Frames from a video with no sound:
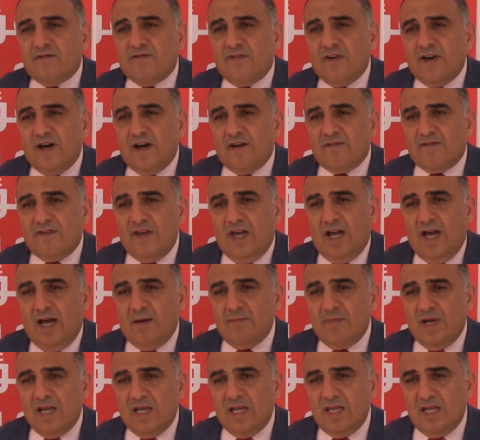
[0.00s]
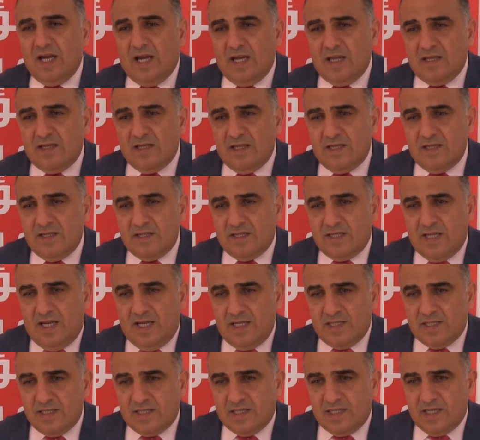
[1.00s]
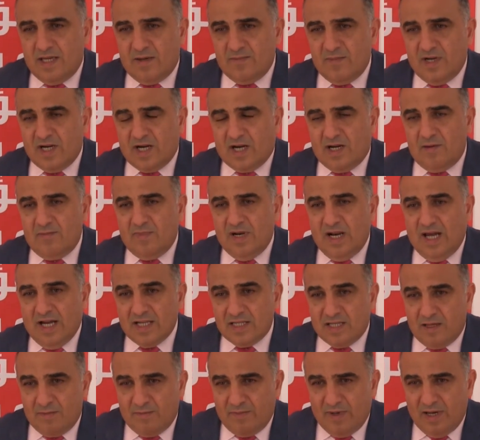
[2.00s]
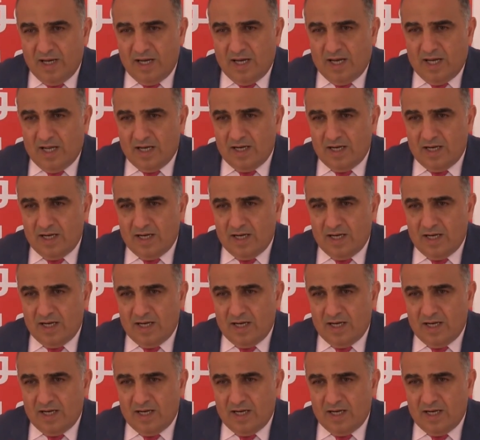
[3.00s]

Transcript: ففيه عمليه اذا تحسيسيه من قبل اطباء